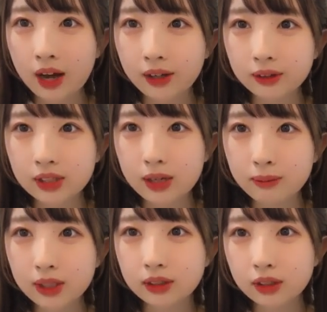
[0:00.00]
おはようござい
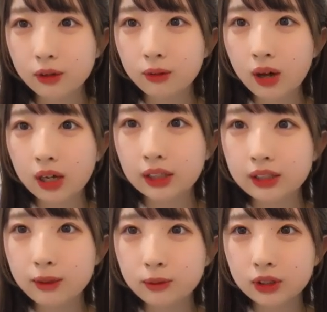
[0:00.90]
ます今日はか
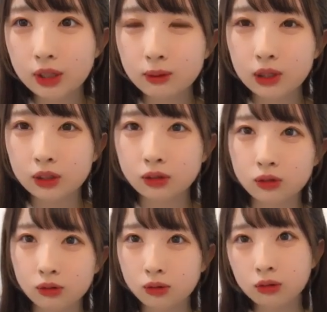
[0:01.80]
しわ餅食べたりす
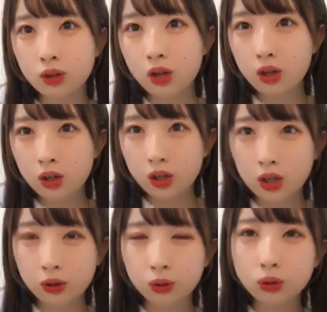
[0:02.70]
るの
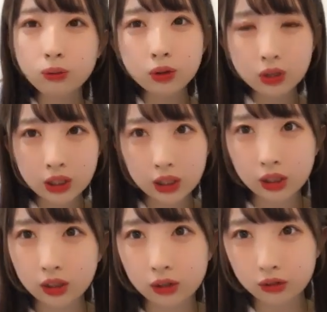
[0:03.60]
え子供の日
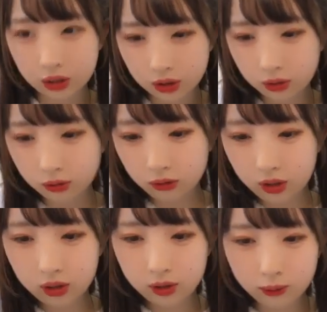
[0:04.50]
なんだよね今日
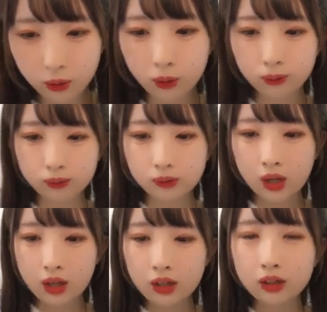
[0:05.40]
はでも
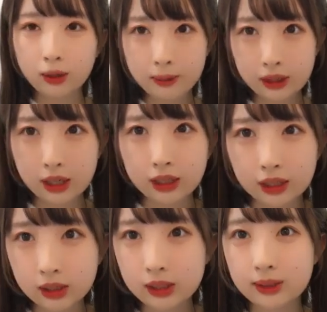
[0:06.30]
食べない
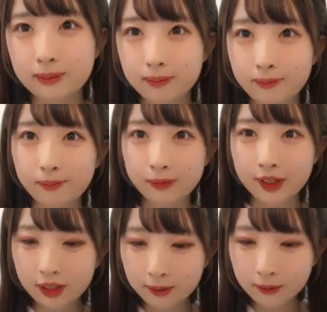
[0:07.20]
です
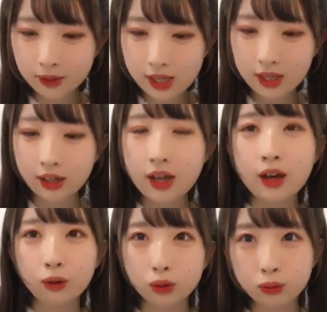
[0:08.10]
何もね
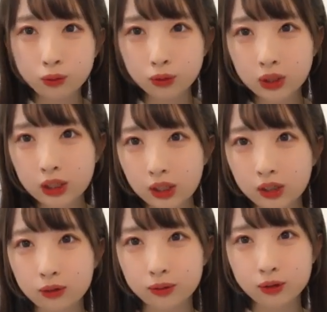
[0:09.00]
子供の日だ
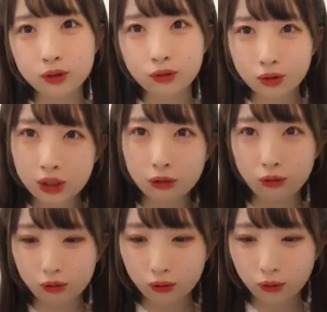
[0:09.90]
けど普通の日
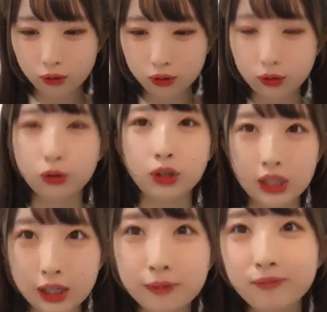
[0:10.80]
を送る予
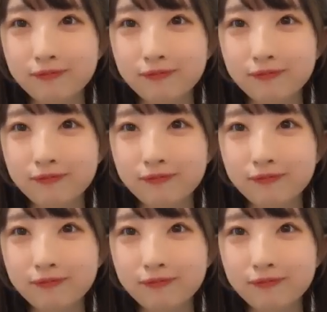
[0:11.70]
定